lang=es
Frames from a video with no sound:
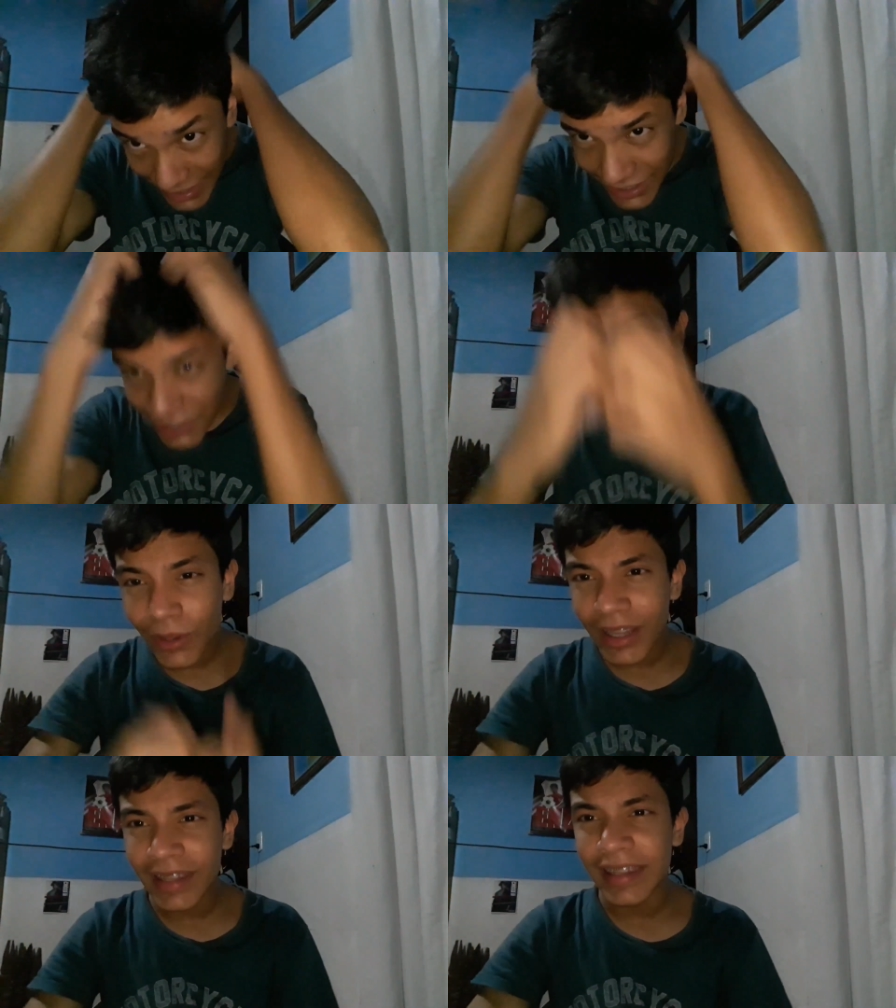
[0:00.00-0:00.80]
Yo
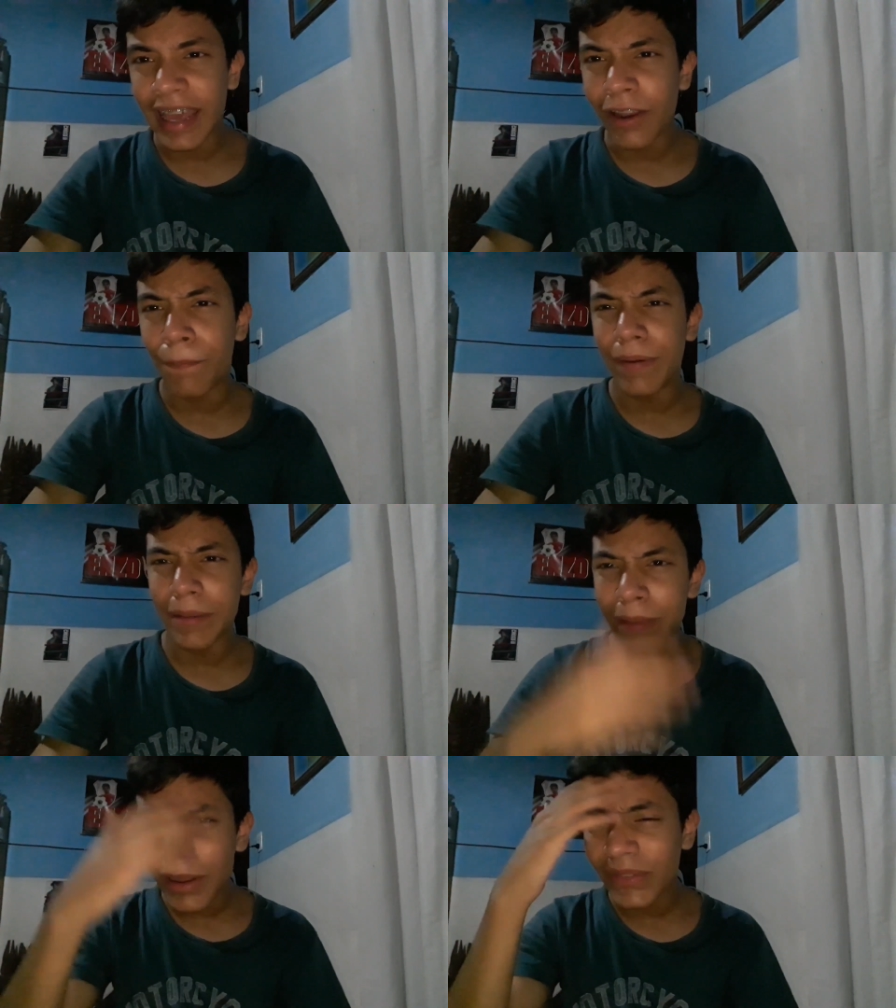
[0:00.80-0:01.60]
desde ya los
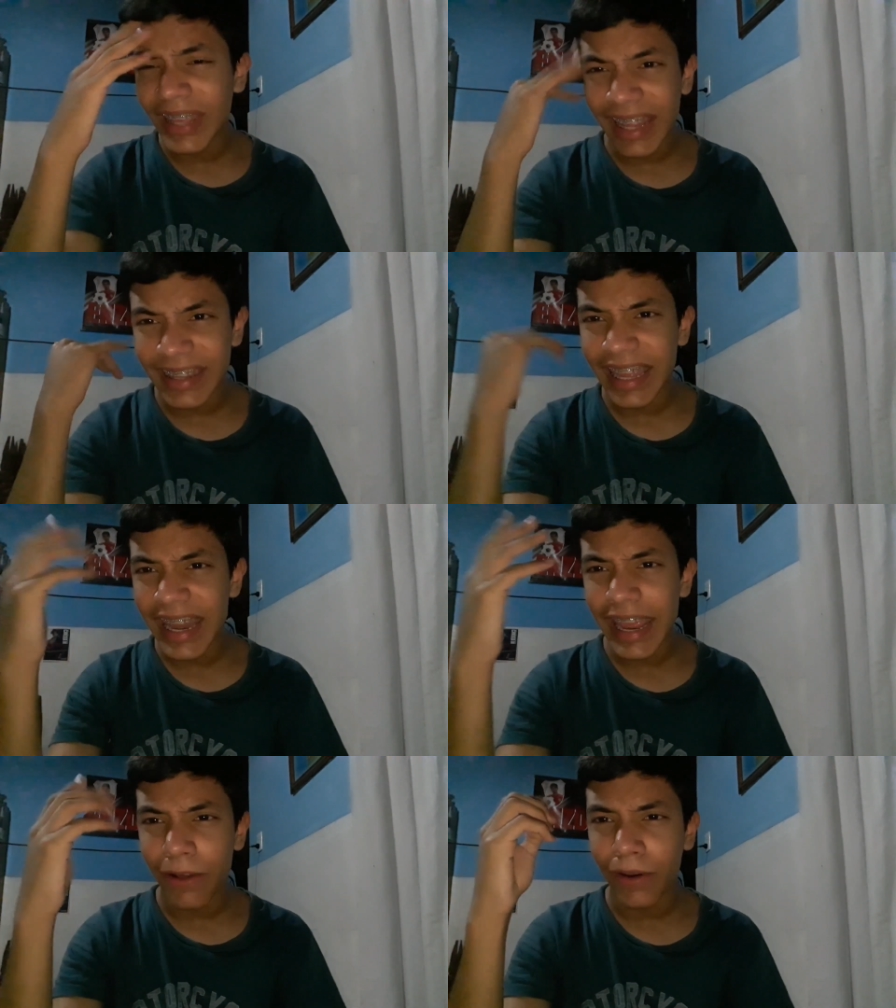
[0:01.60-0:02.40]
primeros días de
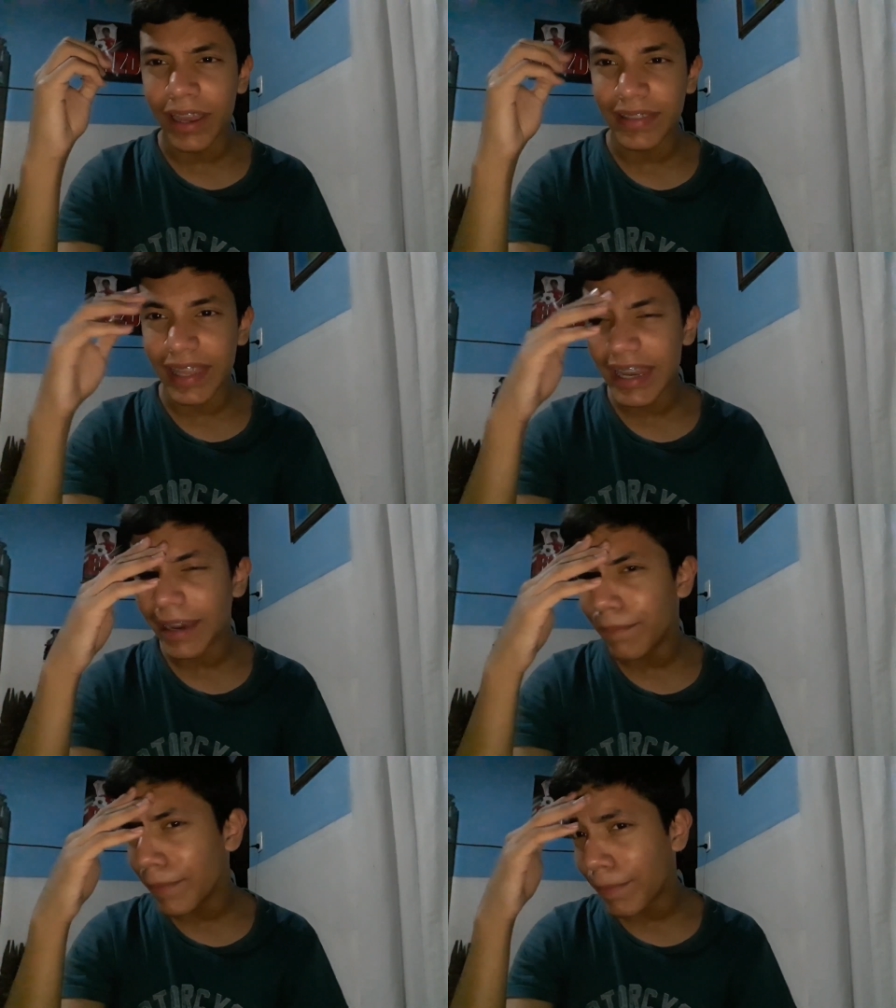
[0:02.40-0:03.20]
enero que
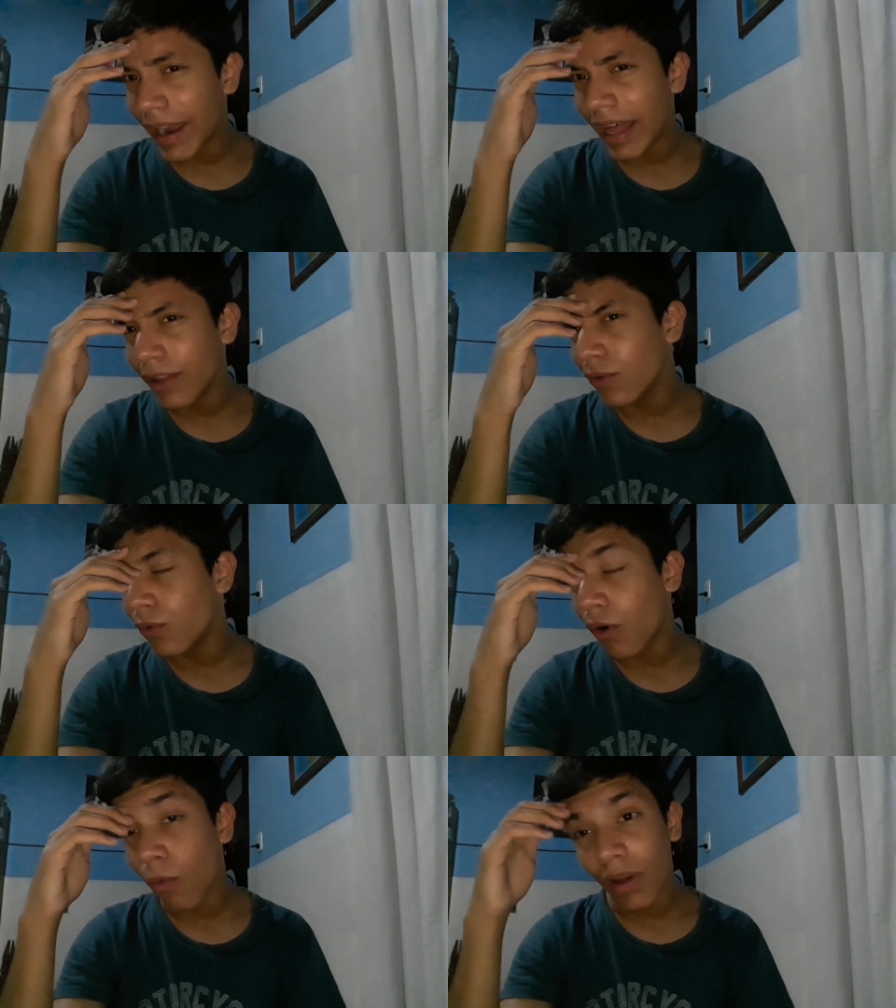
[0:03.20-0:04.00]
tenía preparado
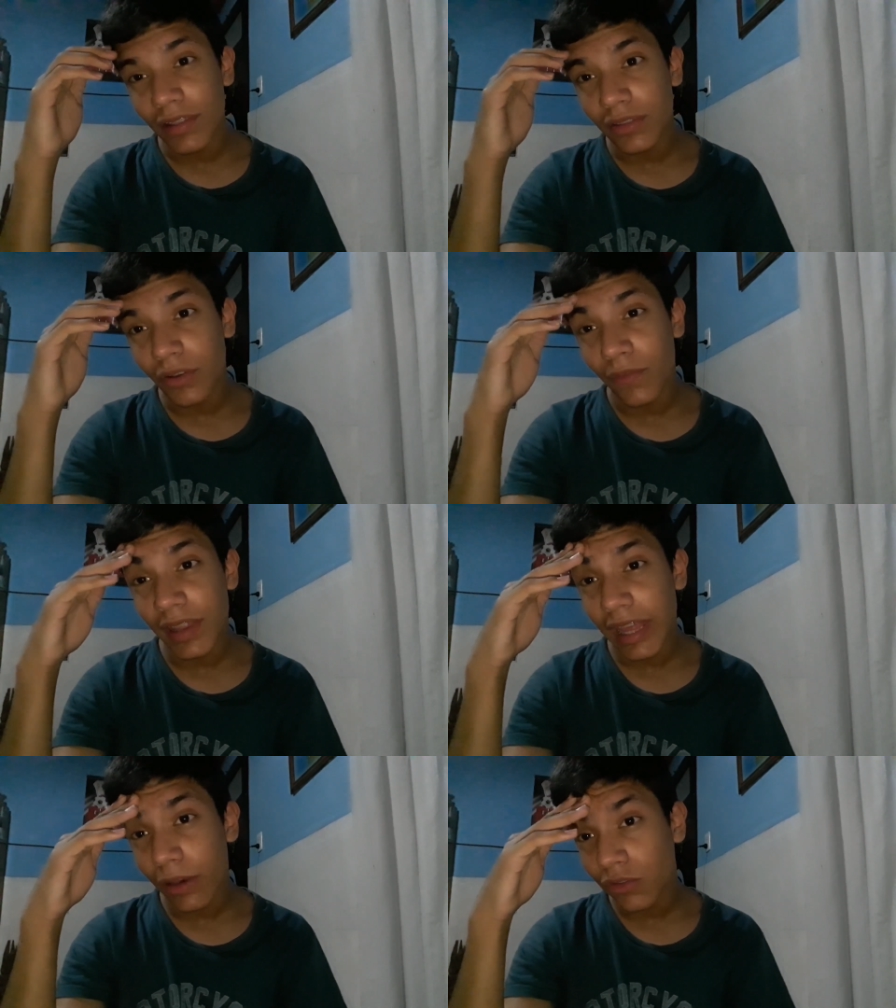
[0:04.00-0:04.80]
unos cuantos
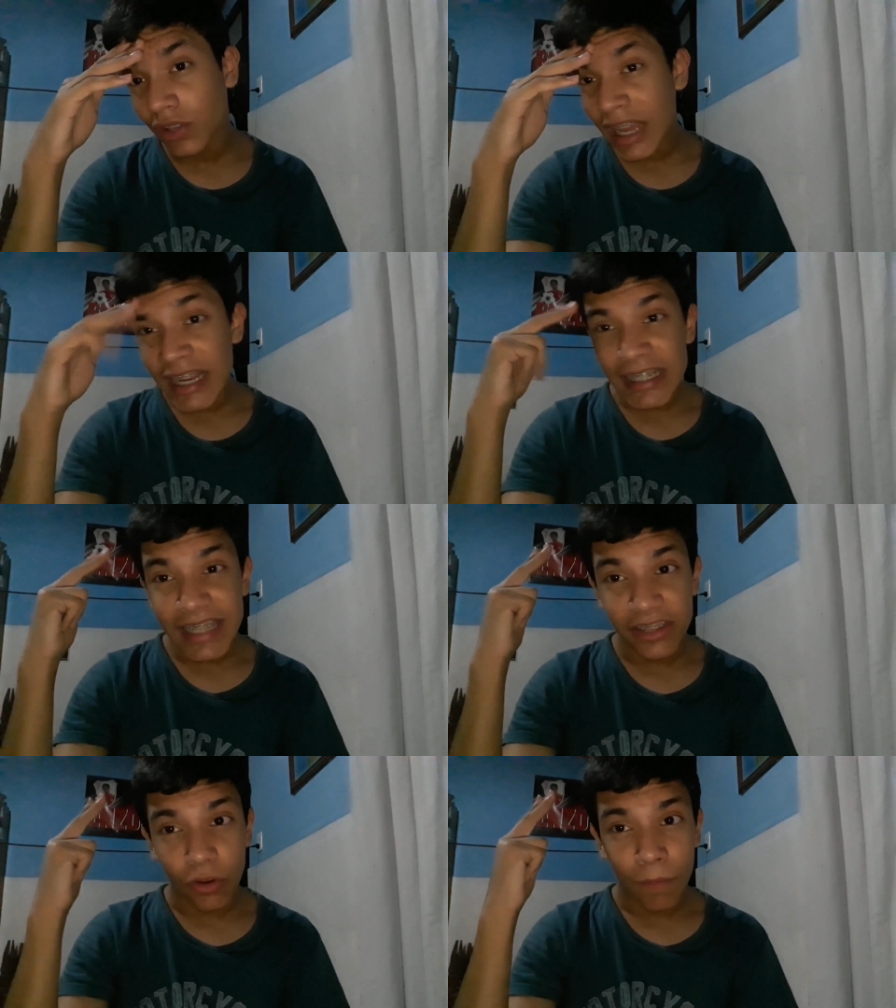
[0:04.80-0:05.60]
videos, de
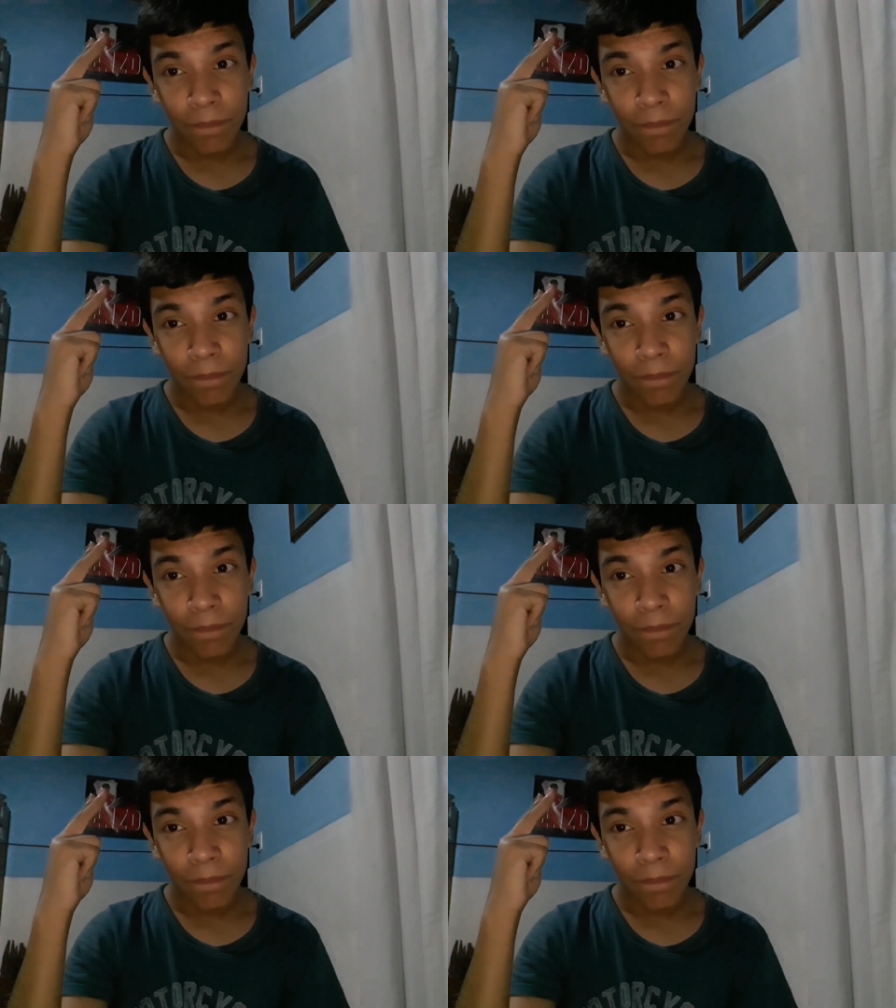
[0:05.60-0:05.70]
hecho,